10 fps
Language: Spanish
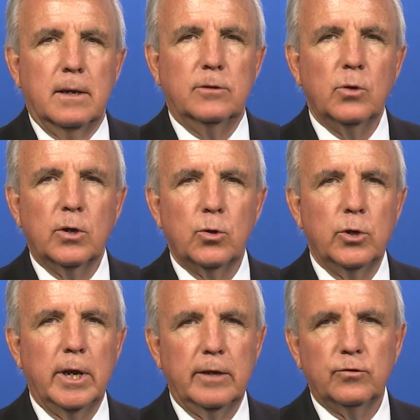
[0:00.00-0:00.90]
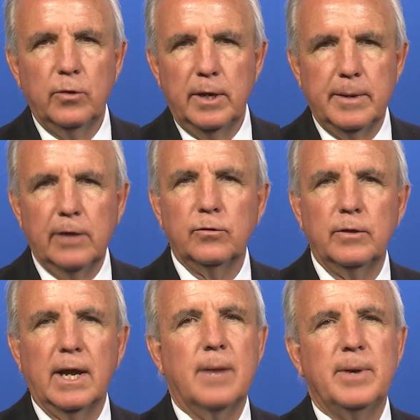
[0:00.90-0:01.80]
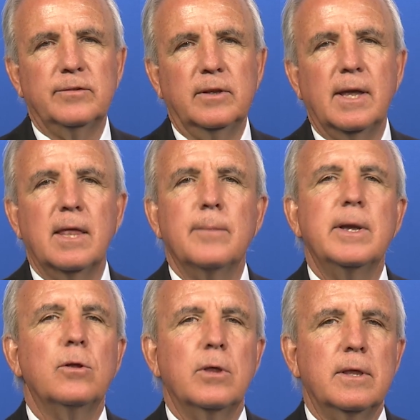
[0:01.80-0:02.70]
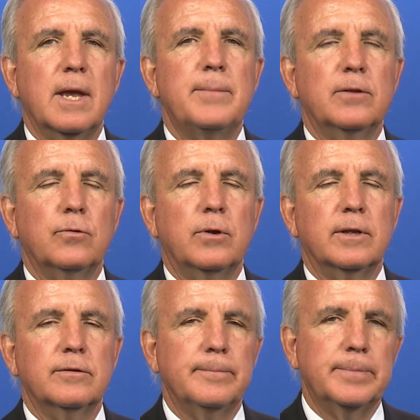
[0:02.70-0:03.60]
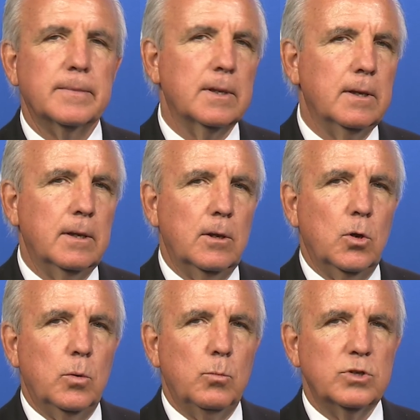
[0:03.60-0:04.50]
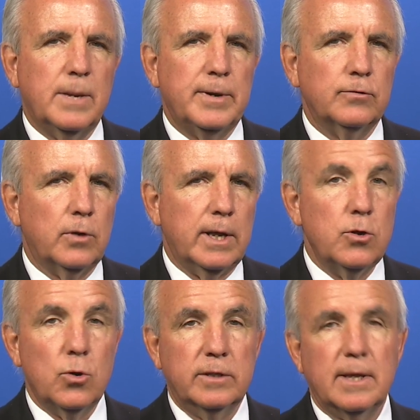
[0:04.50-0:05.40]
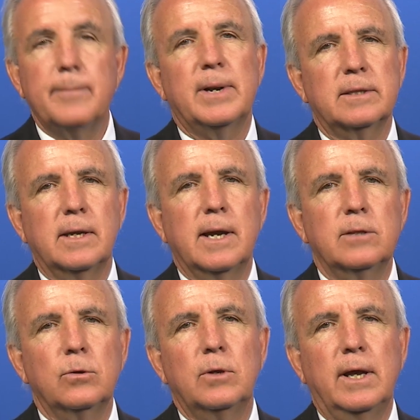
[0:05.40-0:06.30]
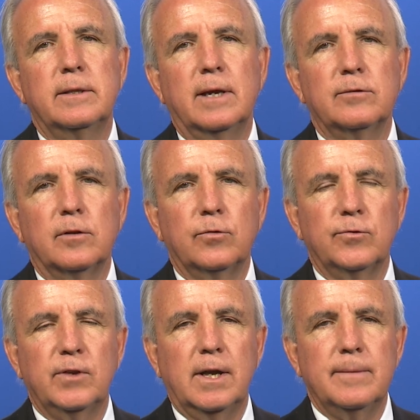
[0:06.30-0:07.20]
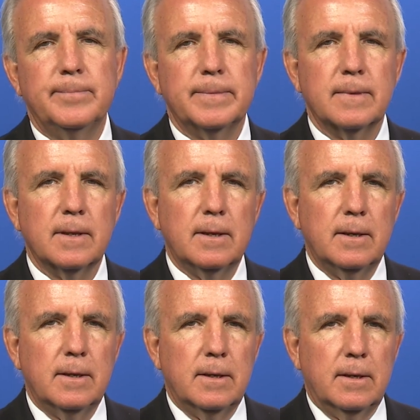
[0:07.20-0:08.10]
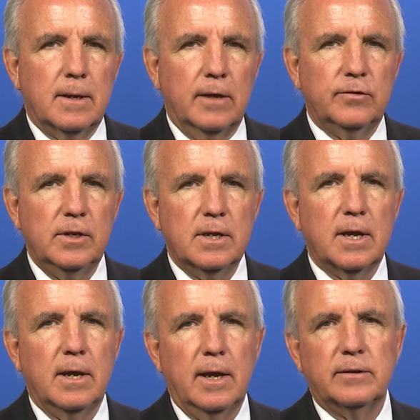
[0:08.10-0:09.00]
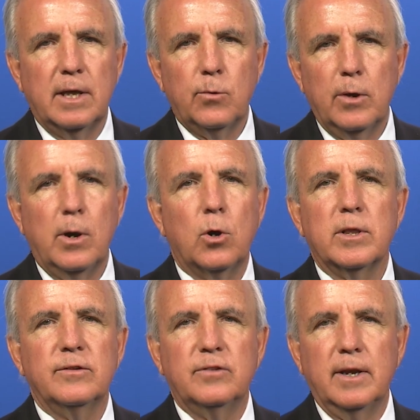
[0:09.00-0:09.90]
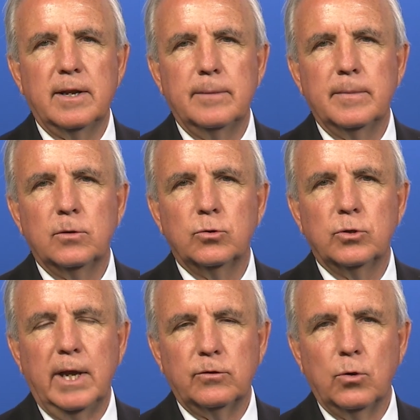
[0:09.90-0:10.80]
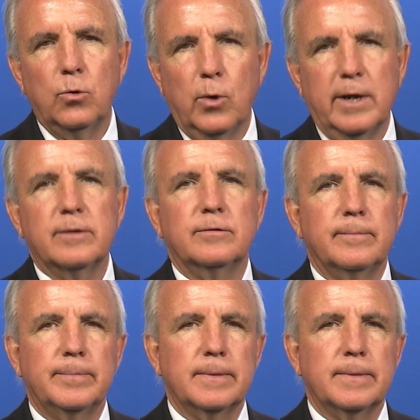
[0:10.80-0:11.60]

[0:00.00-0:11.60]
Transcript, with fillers: Esto incluye esos gimnasios de capacidad de menos de 10 personas. Muchas personas no están practicando la distancia social, así que esta nueva orden cierra estos lugares.